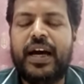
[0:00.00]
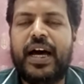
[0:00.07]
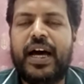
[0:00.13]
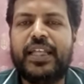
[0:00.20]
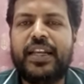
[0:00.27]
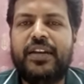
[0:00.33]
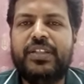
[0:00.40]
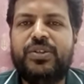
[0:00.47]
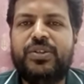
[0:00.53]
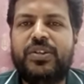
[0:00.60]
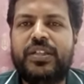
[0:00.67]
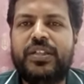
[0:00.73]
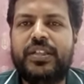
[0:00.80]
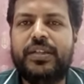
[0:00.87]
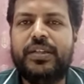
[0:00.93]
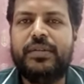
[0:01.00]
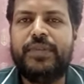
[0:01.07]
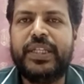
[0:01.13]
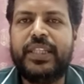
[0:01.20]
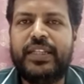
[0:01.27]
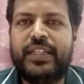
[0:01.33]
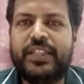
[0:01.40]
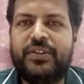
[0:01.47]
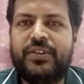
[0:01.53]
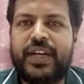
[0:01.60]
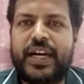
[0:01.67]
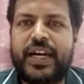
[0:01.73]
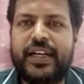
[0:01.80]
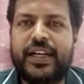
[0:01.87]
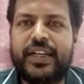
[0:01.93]
அதுல வந்து ஒரு பத்து லட்ச ரூபா
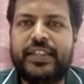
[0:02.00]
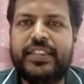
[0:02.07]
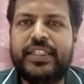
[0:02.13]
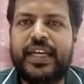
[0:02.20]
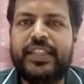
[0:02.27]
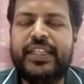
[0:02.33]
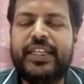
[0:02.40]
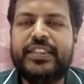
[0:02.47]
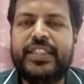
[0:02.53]
லாக் ஆயிடுச்சு அதே